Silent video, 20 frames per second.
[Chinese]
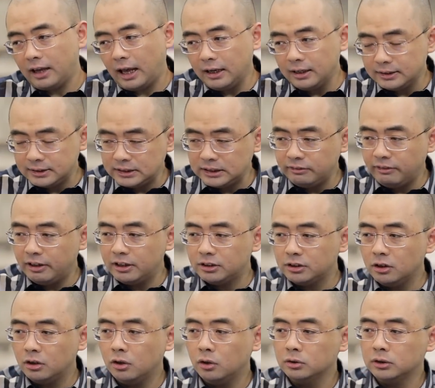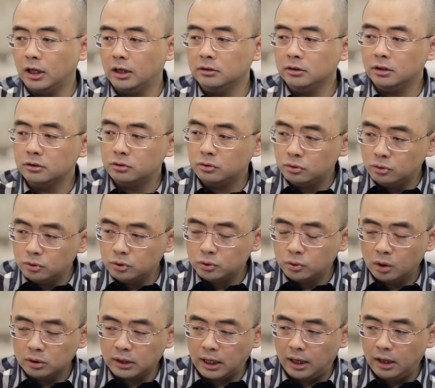来了七位之后呢，那据
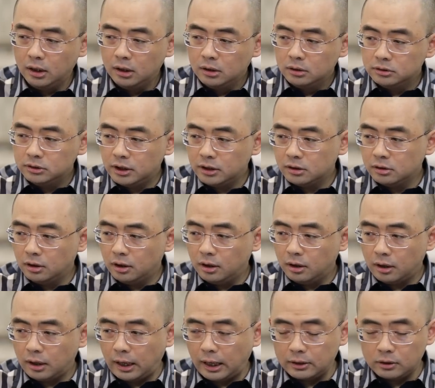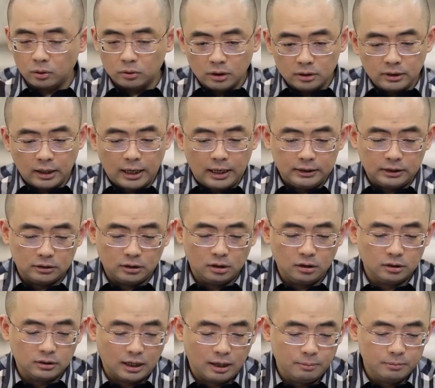说呢这个还有人还找到
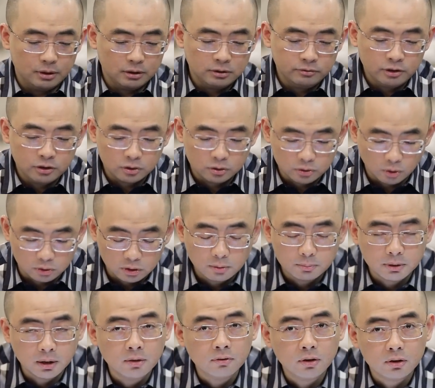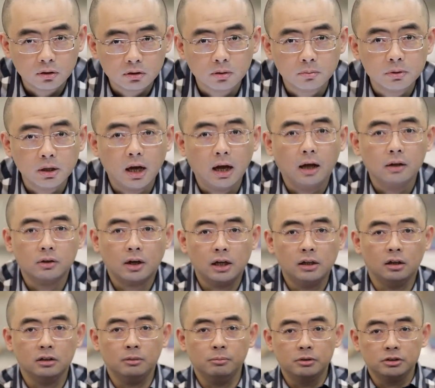了他们的，因为有有那名字有什么的啊，
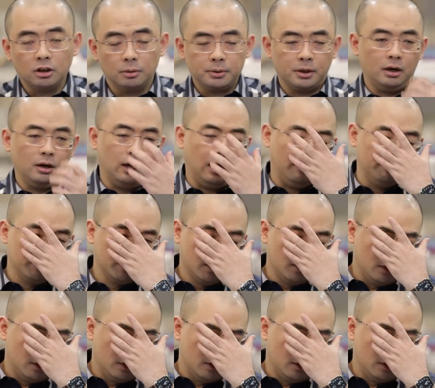看到他们的照片了啊。